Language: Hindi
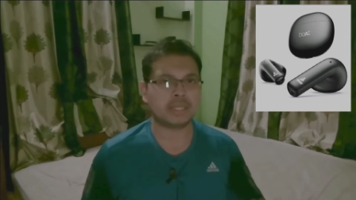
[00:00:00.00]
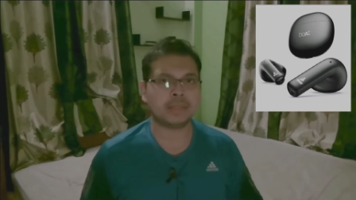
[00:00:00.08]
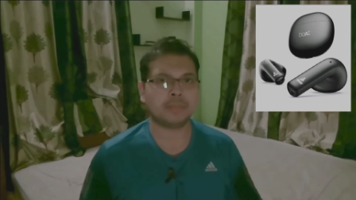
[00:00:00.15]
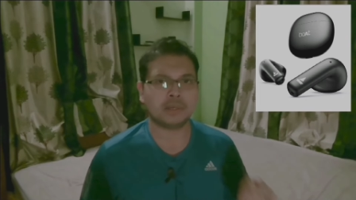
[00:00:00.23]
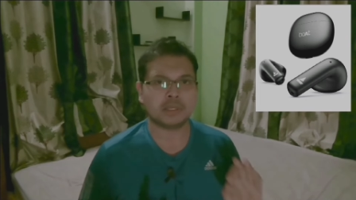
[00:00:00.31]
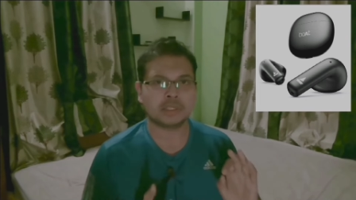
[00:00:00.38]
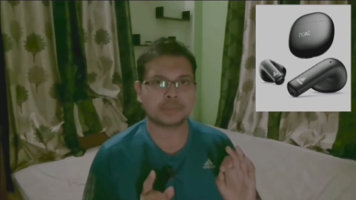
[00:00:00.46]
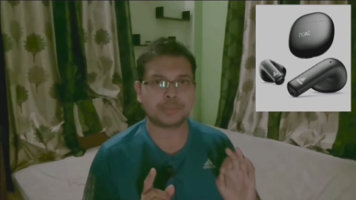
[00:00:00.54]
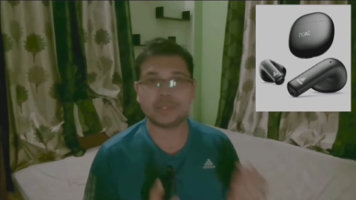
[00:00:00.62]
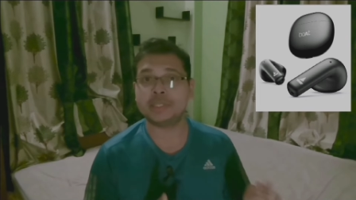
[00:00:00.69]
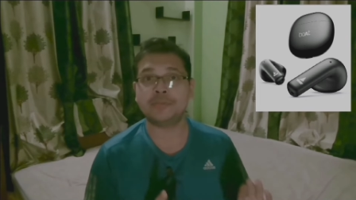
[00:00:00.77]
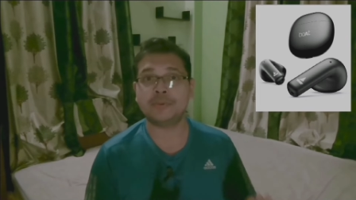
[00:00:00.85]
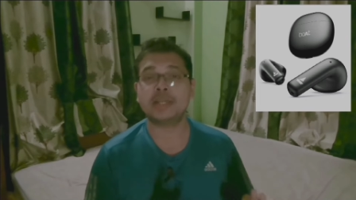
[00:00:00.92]
मतलब
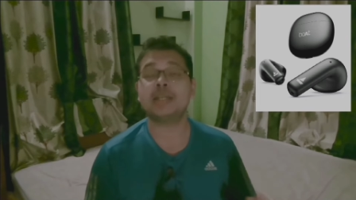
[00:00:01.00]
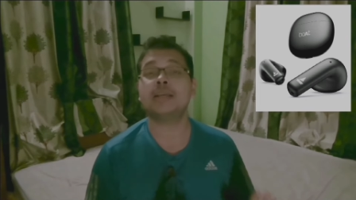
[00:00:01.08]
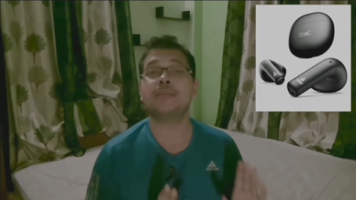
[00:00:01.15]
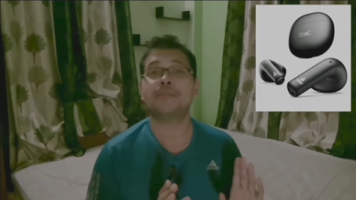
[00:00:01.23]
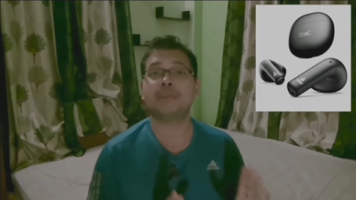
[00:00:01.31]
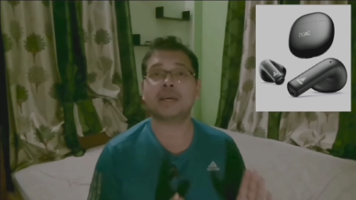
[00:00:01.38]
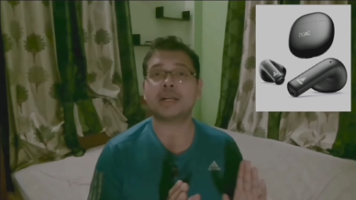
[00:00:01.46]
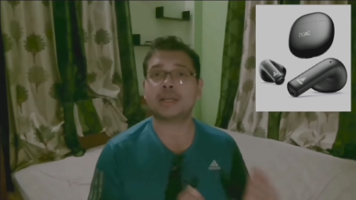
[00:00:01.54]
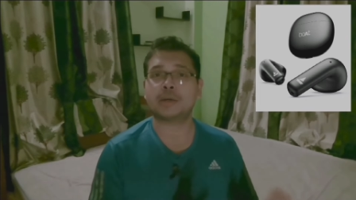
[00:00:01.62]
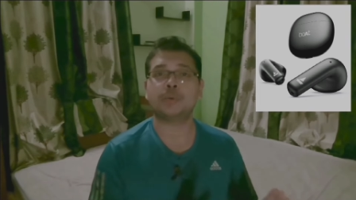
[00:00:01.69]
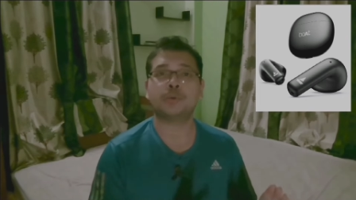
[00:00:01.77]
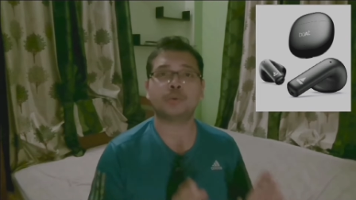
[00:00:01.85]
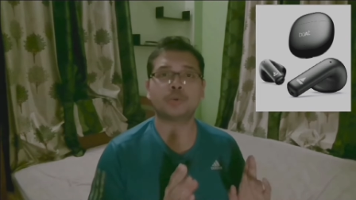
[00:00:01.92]
स्पेसिफिकली मैं अगर
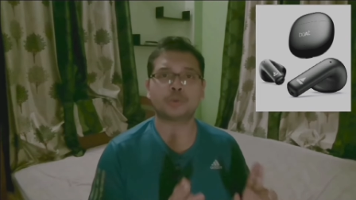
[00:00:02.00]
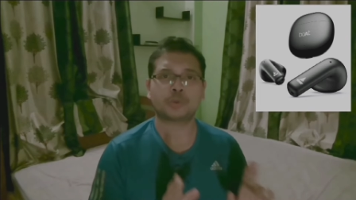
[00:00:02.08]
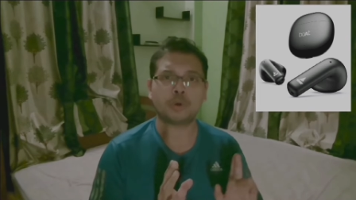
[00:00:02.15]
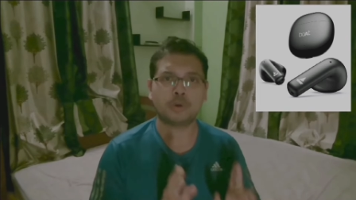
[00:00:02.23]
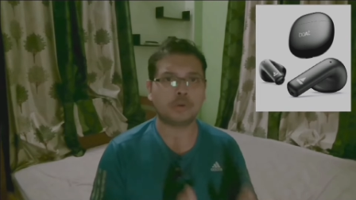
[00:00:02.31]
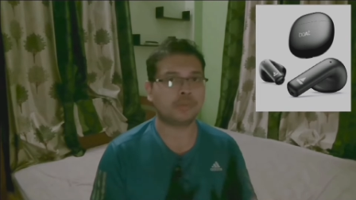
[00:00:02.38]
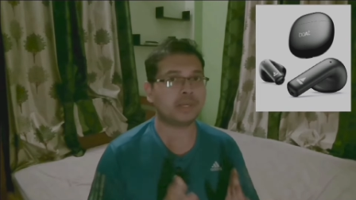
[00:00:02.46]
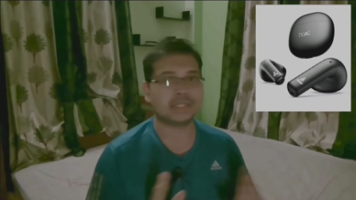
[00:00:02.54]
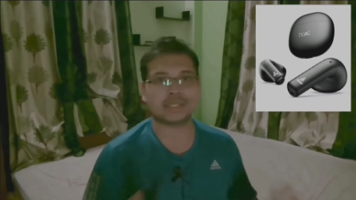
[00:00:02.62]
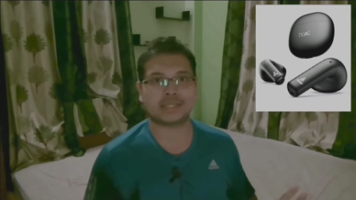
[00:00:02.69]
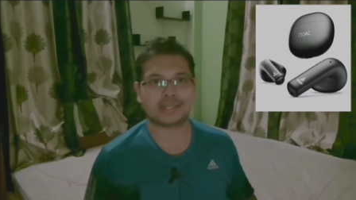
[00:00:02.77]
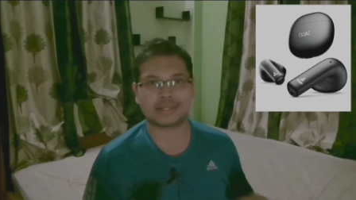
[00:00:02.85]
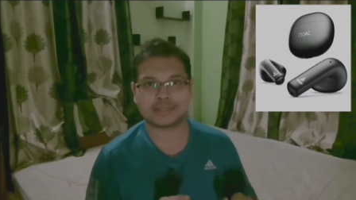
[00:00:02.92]
कहूँ तो सौ रुपये
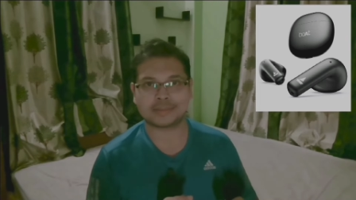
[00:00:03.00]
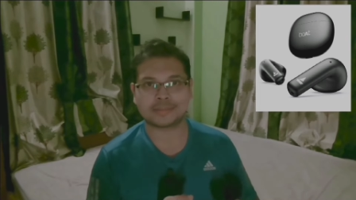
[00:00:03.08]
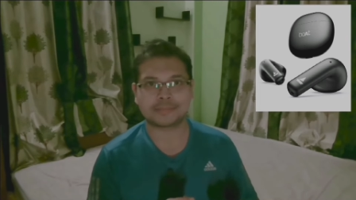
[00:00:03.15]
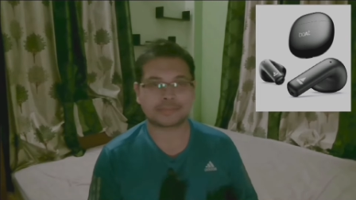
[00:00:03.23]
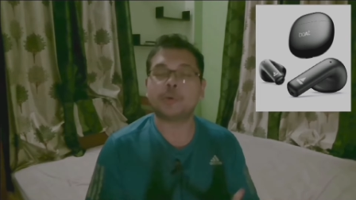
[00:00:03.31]
ज़्यादा है